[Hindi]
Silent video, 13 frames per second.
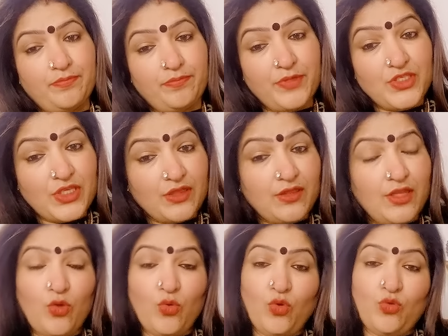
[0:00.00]

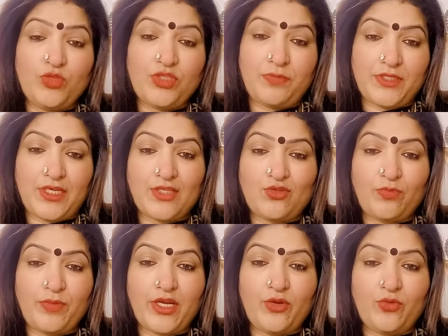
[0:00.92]
पिचहत्तर लोग मुझे पचास
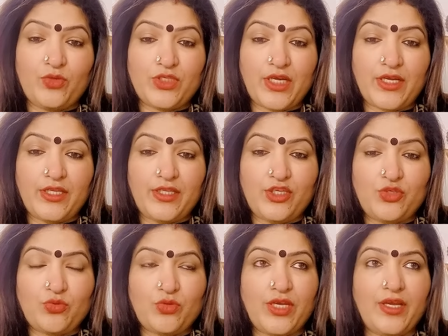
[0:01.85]
रुपये का नोट जाके दे
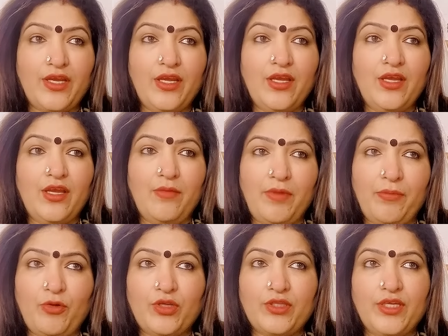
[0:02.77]
चुके हैं मैं
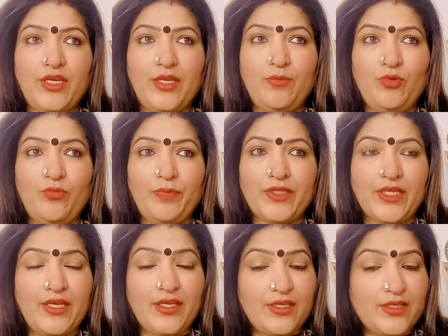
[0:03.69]
बहुत गरीब हूँ
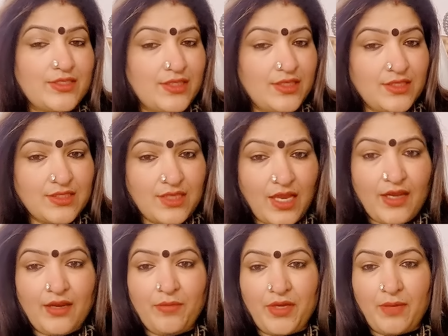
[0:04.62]
पता नहीं किस
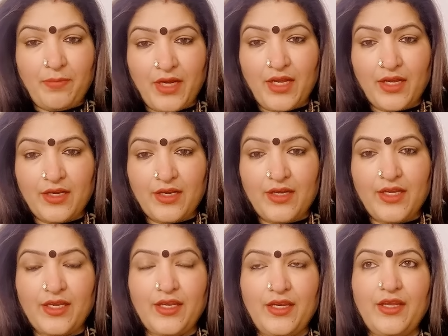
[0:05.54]
इंसान ने मेरा भला करने
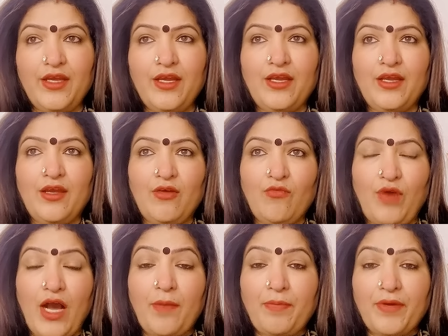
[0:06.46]
के लिए
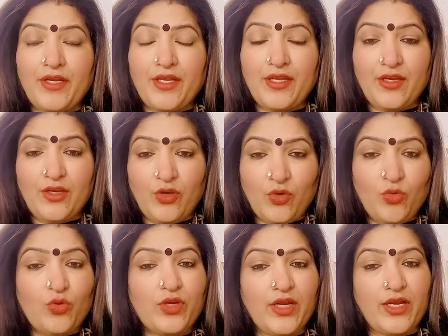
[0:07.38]
वहाँ पर ये
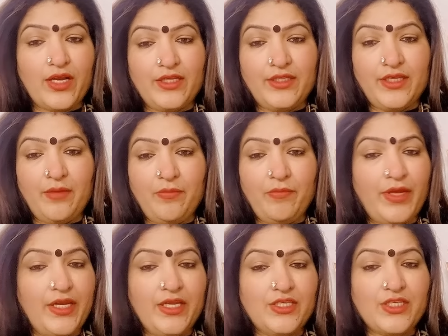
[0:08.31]
नोट लगा दिया
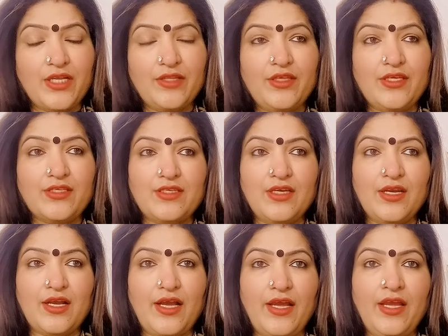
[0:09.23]
मैं नहीं जानती किसने
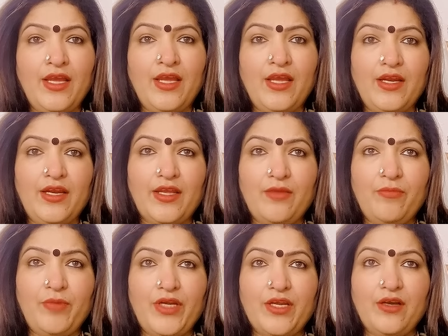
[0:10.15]
लगाया लेकिन
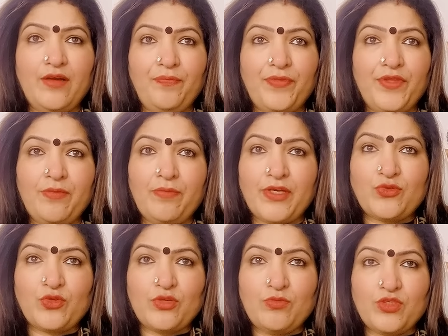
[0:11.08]
बेटा इन
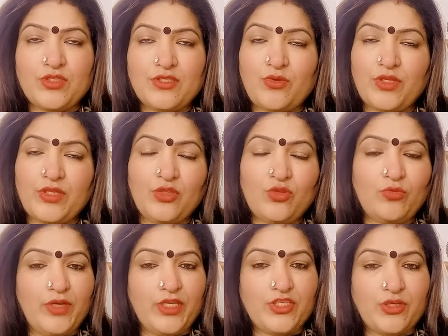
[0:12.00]
पैसों की मुझे ज़रूरत नहीं
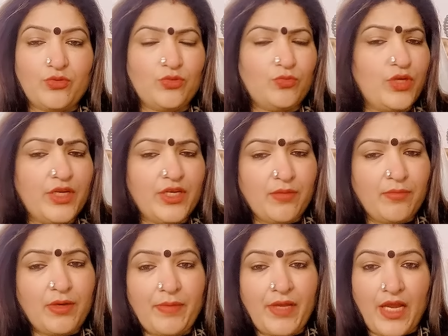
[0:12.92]
तुम ले जाओ तो बोला नहीं
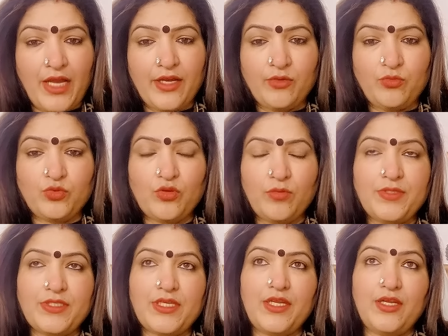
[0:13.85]
अम्मा मैं आया हूँ तो अभी
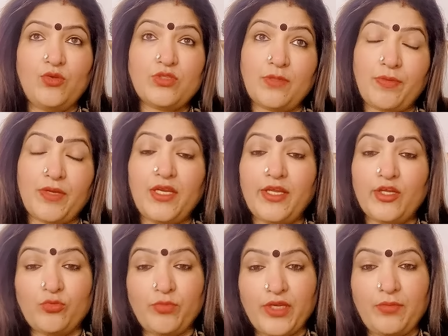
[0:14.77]
से ले लो सबके लिए
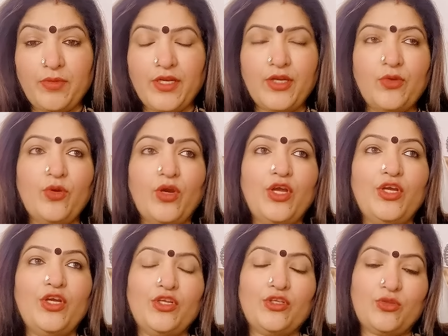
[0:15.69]
तो मेरे भी ले लो
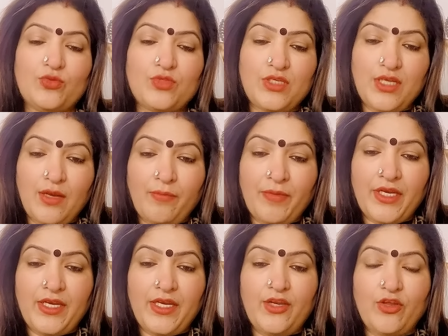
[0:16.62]
तो उसने अम्मा
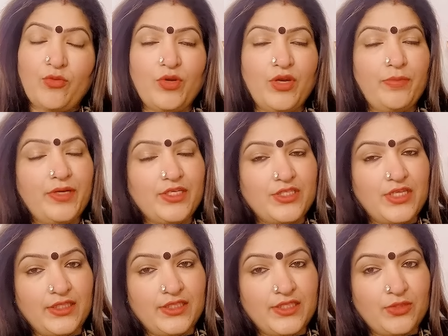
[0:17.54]
ने ले लिया और बोला बेटा
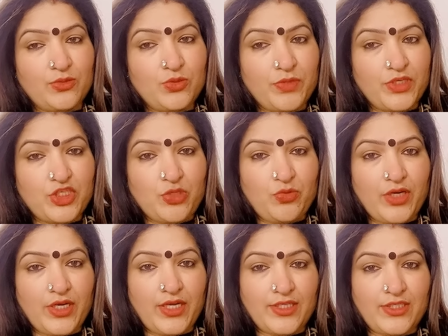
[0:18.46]
जाते जाते उस पर्ची को
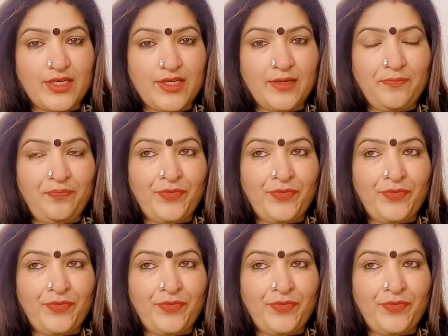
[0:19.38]
हटा जाना